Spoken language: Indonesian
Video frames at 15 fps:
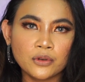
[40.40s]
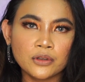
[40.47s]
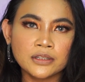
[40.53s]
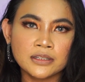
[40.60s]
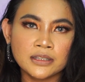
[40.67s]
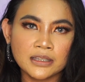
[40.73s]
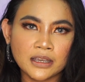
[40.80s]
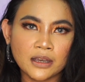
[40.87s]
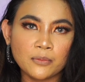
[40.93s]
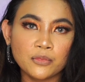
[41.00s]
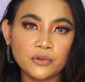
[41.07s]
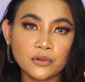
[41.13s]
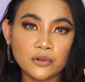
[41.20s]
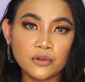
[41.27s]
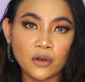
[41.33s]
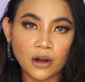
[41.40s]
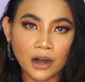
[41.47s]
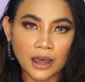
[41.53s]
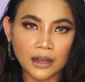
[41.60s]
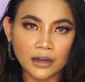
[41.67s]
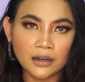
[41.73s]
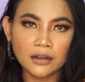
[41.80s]
Singapura
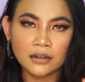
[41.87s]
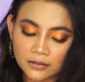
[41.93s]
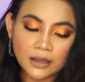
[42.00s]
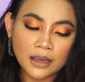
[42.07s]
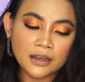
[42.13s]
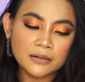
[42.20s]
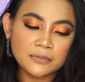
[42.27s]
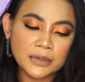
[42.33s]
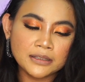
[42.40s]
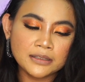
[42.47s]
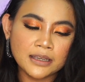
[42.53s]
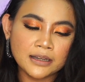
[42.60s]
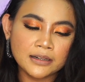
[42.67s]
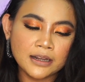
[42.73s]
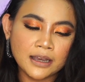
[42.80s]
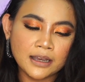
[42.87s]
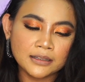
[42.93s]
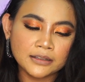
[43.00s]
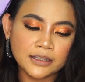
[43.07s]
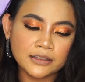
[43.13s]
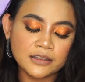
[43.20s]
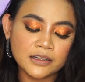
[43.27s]
dollar dan masih
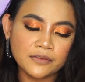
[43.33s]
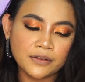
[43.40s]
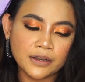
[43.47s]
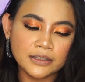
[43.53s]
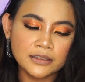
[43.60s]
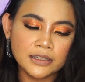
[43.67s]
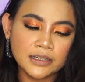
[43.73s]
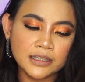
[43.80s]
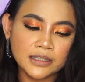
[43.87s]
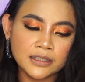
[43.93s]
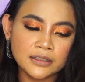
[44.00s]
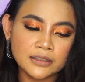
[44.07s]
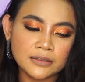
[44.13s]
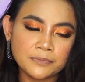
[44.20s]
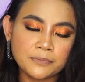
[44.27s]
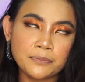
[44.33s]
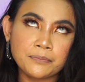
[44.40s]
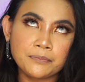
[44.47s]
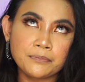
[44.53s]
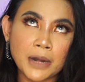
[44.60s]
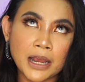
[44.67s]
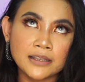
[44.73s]
ada tax refund. Jadi
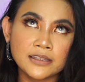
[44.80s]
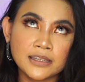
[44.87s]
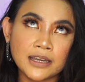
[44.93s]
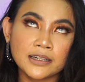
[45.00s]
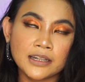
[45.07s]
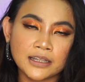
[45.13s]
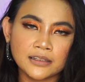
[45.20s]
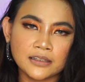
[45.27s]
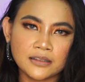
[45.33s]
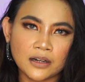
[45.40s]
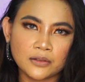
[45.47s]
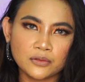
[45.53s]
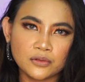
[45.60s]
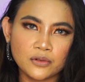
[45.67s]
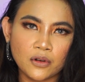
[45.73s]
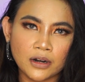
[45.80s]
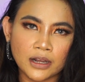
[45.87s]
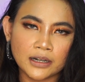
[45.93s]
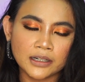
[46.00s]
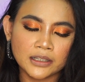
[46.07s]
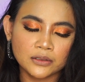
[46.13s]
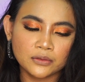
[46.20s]
belanja di atas 100
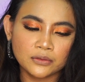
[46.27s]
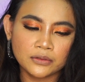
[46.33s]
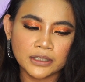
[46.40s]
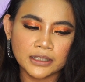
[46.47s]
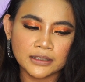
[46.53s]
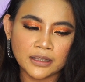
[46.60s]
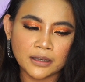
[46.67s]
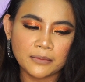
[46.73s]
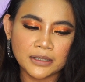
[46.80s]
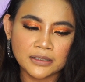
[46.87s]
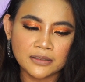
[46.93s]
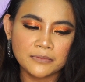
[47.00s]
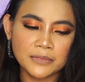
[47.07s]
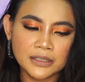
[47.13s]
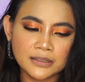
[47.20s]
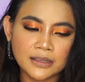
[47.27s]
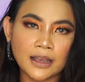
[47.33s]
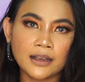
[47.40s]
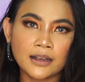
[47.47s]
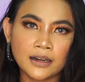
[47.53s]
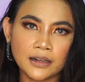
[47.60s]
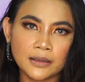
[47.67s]
dolar itu kita masih
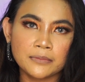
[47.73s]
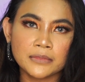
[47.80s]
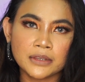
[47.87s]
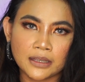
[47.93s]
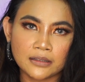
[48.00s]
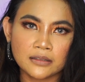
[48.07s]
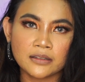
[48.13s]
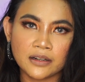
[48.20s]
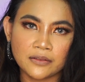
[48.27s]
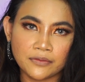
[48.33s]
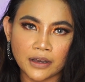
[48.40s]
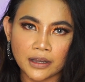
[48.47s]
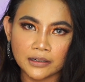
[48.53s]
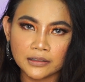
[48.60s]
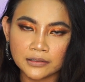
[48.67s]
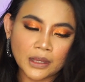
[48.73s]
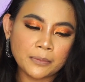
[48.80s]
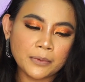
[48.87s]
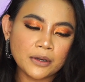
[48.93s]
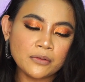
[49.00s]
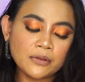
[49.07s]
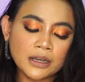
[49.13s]
bisa claim tax refund.
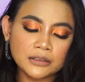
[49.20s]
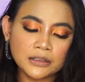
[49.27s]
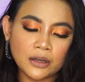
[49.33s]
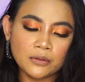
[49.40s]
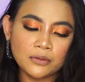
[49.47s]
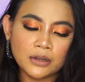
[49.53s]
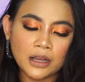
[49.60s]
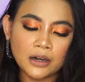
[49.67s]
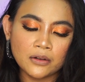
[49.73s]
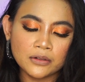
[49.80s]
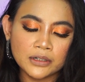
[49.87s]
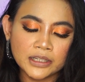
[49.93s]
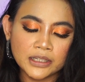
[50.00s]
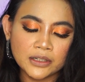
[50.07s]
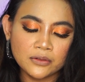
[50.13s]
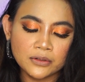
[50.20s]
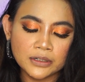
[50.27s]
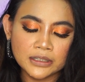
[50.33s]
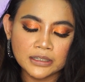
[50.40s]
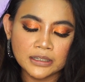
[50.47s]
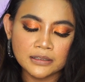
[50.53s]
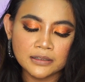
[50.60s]
Tapi aku nggak tahu kalau di
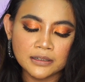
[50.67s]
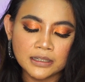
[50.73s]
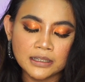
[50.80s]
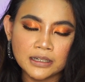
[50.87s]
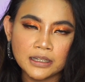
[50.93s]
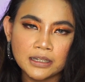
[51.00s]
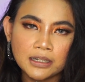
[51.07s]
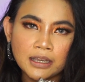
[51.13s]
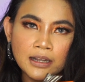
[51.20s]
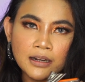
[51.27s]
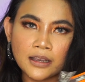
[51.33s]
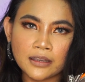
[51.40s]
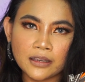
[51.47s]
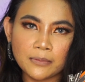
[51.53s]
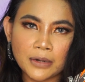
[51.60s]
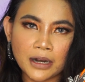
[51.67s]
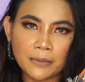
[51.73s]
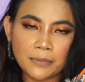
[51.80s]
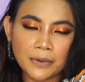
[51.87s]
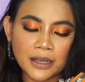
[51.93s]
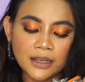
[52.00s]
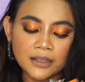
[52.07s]
Indonesia sendiri ini harganya
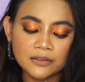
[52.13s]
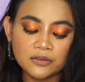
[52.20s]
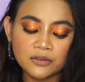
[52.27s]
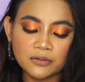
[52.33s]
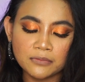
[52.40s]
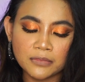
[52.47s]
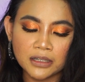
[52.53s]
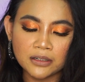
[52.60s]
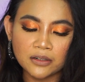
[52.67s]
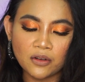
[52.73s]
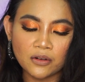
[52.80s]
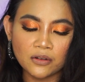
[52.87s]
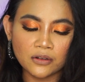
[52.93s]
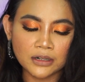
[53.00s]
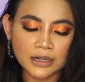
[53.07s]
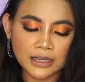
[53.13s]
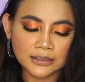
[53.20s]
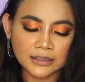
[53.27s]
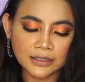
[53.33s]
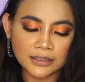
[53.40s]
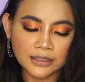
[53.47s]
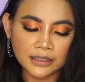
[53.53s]
berapa. Cuman konon
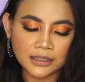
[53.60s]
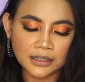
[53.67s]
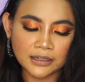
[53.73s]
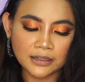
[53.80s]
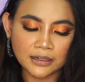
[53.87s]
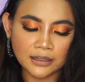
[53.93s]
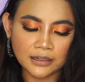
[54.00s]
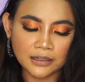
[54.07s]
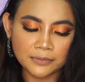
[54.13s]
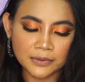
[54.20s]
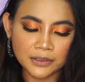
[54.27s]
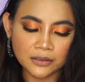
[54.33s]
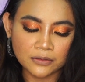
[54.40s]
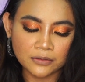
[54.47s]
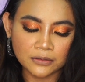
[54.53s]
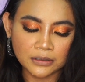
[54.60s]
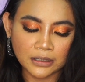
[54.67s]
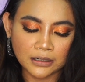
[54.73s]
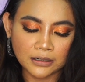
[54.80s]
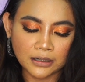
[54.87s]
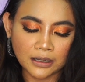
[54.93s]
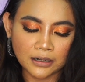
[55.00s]
katanya ini adalah lipstick
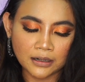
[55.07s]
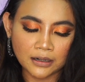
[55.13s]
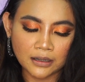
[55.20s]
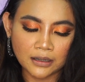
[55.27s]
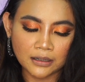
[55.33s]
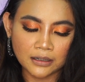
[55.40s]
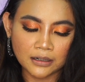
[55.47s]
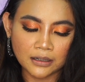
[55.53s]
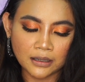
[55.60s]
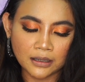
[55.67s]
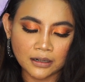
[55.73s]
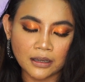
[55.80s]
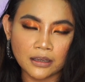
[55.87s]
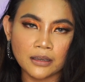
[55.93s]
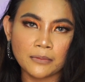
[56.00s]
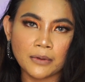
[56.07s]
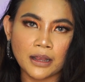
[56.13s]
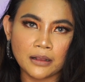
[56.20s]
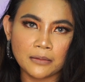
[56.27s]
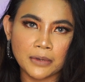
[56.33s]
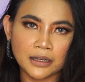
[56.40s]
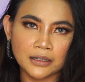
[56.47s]
sultan karena ini harganya
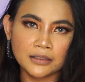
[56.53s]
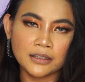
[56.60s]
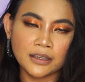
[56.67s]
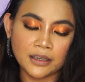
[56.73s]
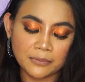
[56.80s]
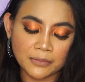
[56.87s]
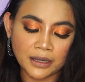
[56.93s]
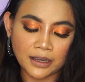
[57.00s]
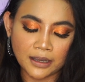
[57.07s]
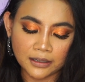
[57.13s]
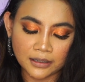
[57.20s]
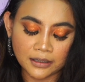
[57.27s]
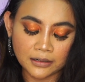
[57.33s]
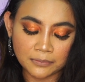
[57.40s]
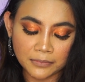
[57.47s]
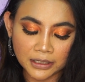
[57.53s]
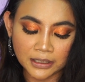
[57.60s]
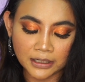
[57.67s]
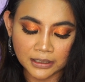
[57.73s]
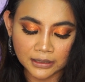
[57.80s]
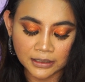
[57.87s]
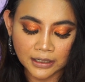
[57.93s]
mahal banget ya emang I
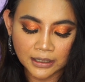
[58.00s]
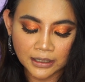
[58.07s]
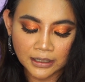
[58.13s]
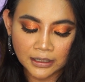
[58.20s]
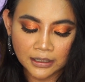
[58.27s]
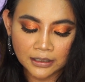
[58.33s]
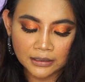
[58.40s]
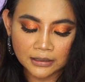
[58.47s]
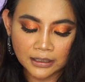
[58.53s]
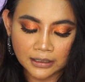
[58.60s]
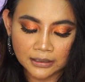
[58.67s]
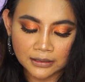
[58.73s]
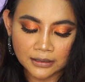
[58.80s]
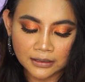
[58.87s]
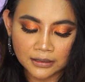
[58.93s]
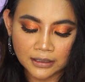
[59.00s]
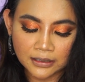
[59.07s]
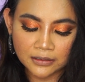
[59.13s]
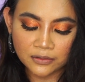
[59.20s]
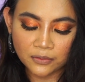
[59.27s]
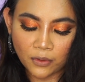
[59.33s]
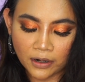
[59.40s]
admit it that
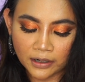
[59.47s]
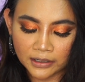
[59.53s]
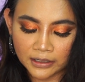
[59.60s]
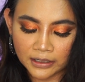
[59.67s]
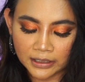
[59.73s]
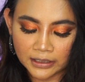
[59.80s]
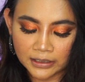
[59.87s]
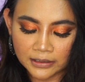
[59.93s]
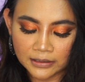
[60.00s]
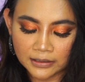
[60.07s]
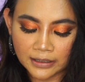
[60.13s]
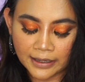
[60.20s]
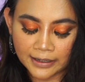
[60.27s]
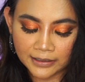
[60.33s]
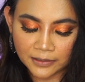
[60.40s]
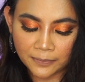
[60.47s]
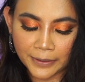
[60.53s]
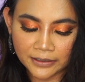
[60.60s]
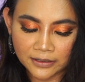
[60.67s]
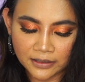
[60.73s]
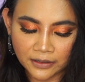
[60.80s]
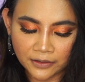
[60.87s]
this one is
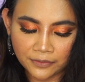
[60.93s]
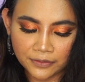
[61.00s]
expensive